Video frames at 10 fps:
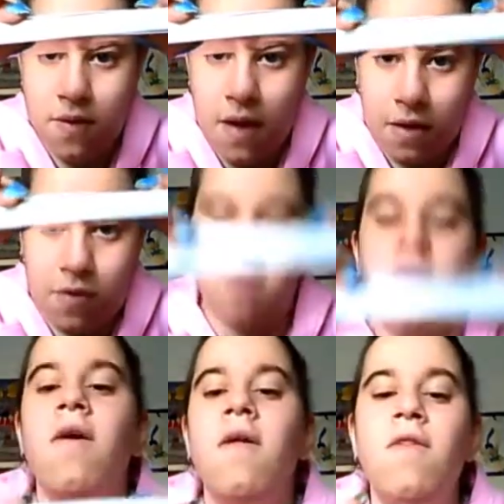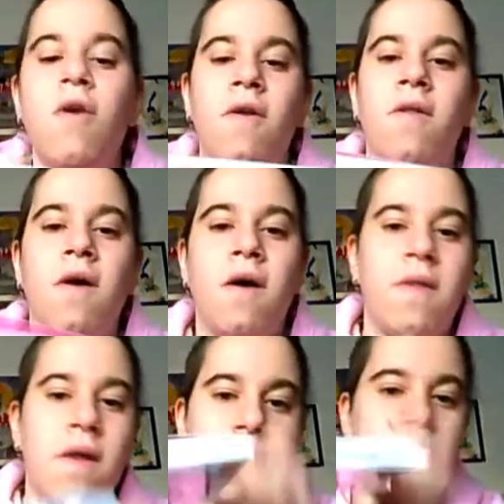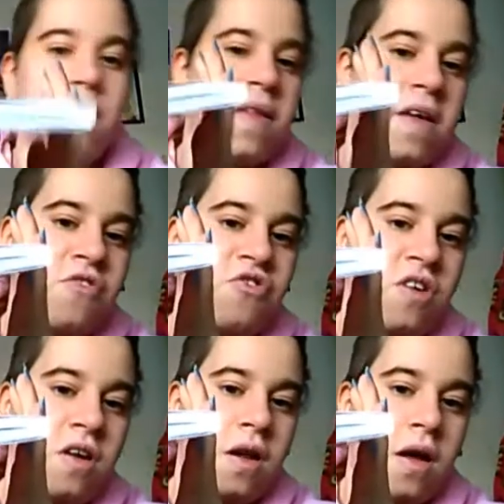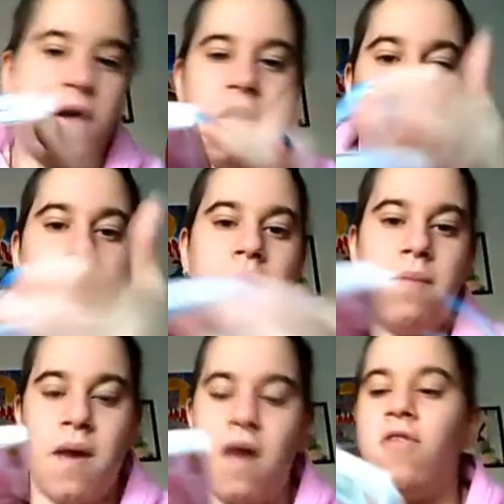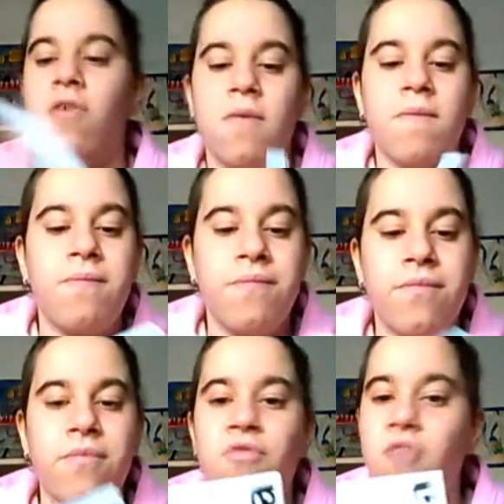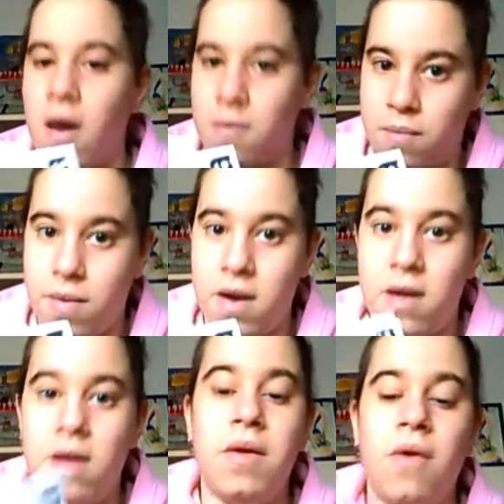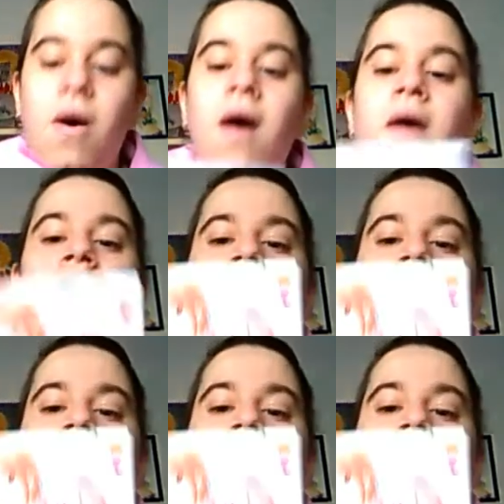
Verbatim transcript: ecco non deve rimanerci la riga in mezzo cioè è un parere mio eh